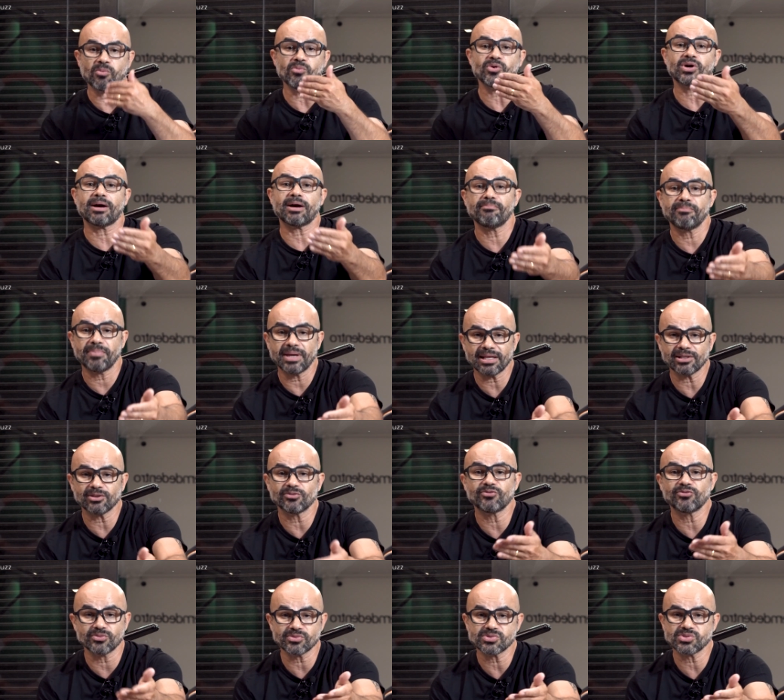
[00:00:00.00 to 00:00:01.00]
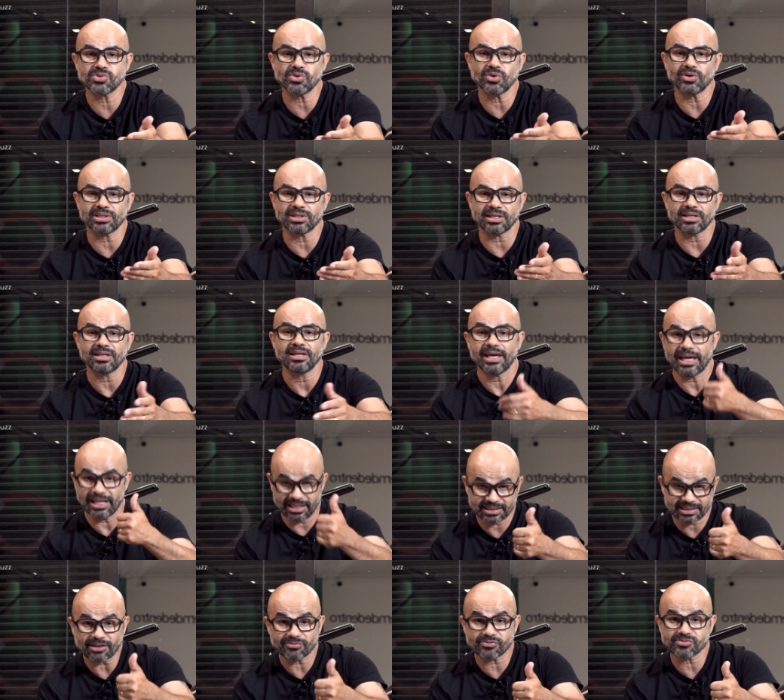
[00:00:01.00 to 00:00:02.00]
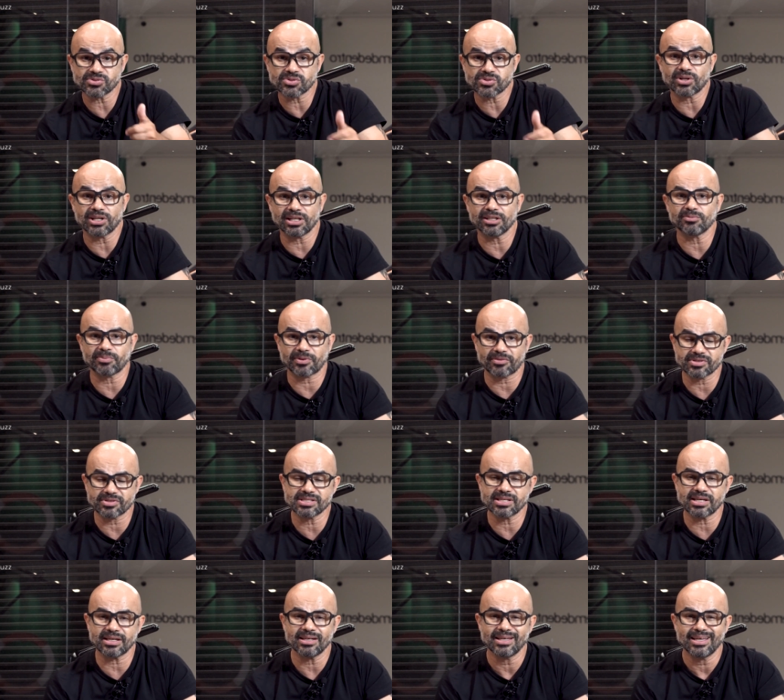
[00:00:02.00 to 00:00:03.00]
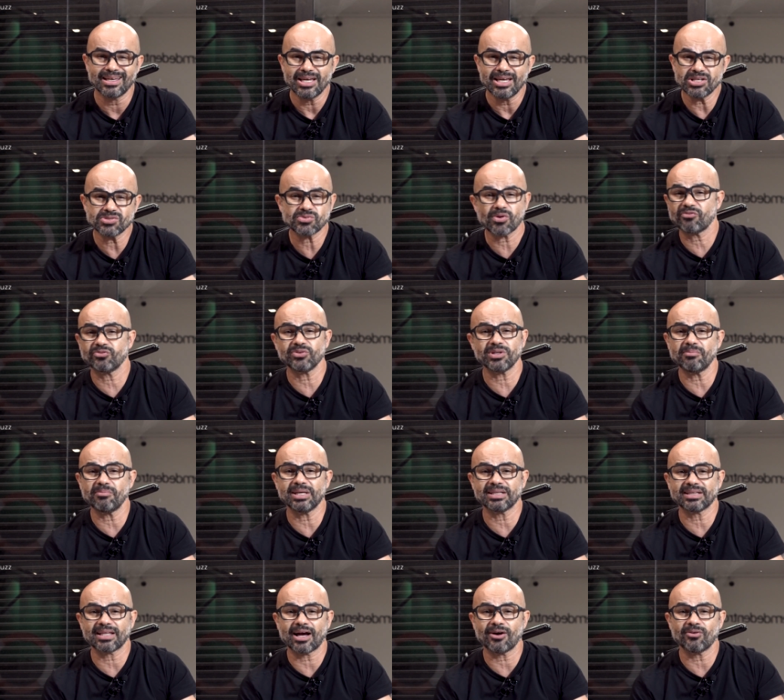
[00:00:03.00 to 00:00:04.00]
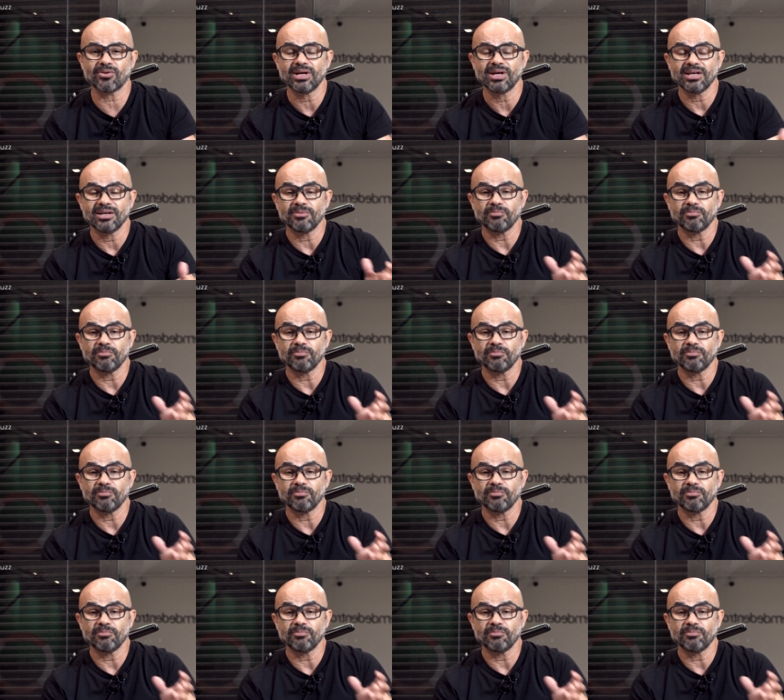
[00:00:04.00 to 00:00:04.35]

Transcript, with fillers: Como o cabelo funciona? Ele está funcionando para você? Isso é fundamental